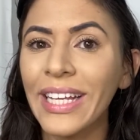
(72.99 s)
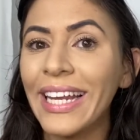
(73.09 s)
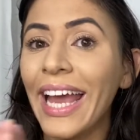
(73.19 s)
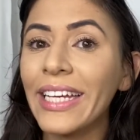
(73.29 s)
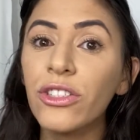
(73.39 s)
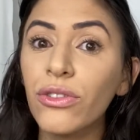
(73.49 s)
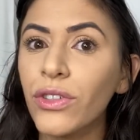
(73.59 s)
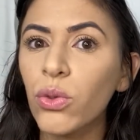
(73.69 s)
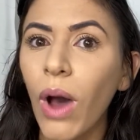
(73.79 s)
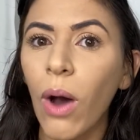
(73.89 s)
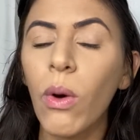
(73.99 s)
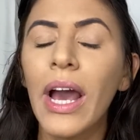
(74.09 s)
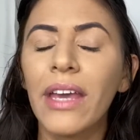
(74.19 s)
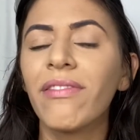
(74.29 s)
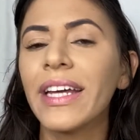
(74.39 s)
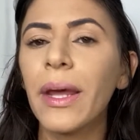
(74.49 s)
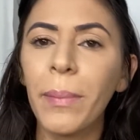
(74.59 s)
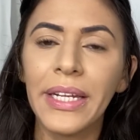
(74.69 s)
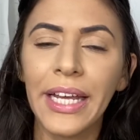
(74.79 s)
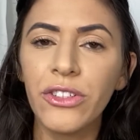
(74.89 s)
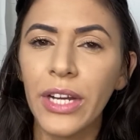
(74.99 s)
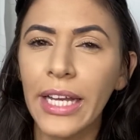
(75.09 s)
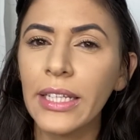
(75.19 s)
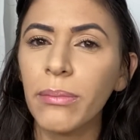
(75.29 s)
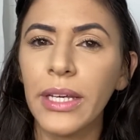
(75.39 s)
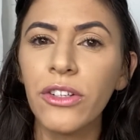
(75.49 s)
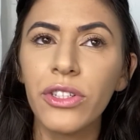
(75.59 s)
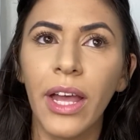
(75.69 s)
ele é individual e vai depender diretamente,